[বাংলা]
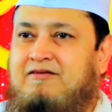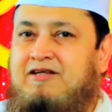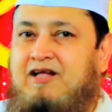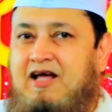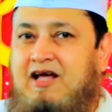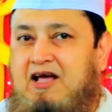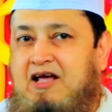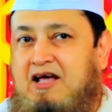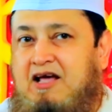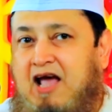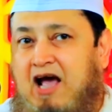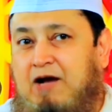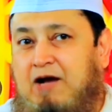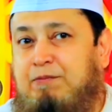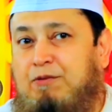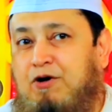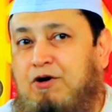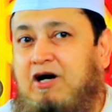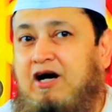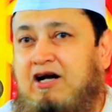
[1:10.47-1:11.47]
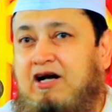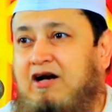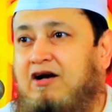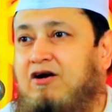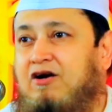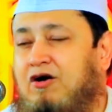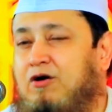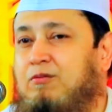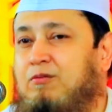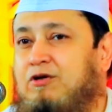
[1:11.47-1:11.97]
যেই এক প্রকারের
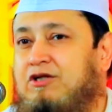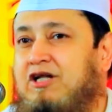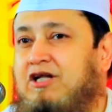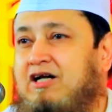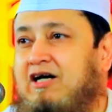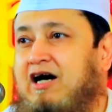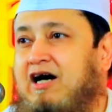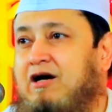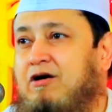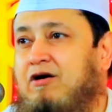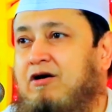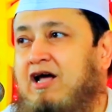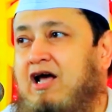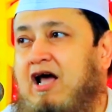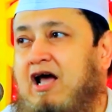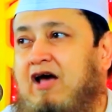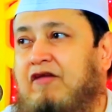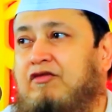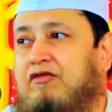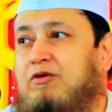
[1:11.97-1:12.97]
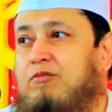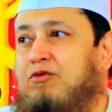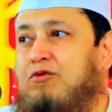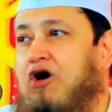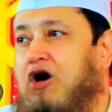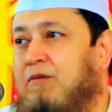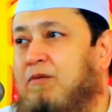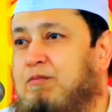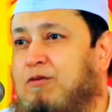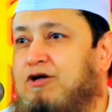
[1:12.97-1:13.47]
রহমতের কারণে এত
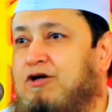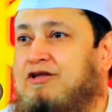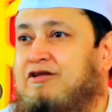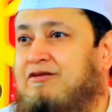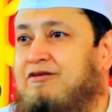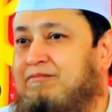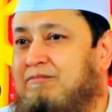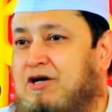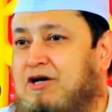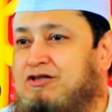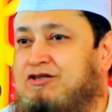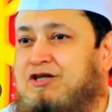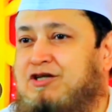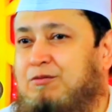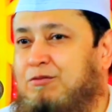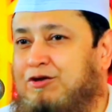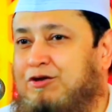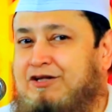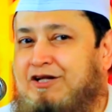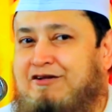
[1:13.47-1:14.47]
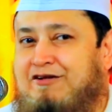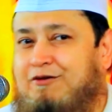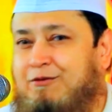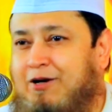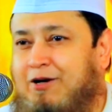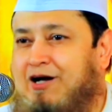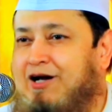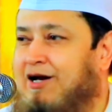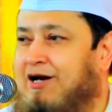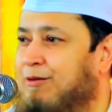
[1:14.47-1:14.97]
মহাব্বত মানুষের মধ্যে
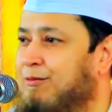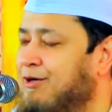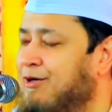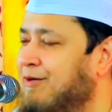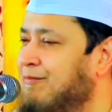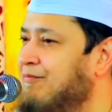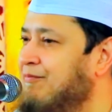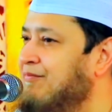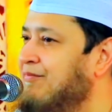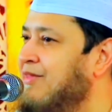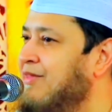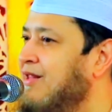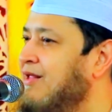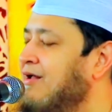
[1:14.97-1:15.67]
সুহান আল্লাহ বলেন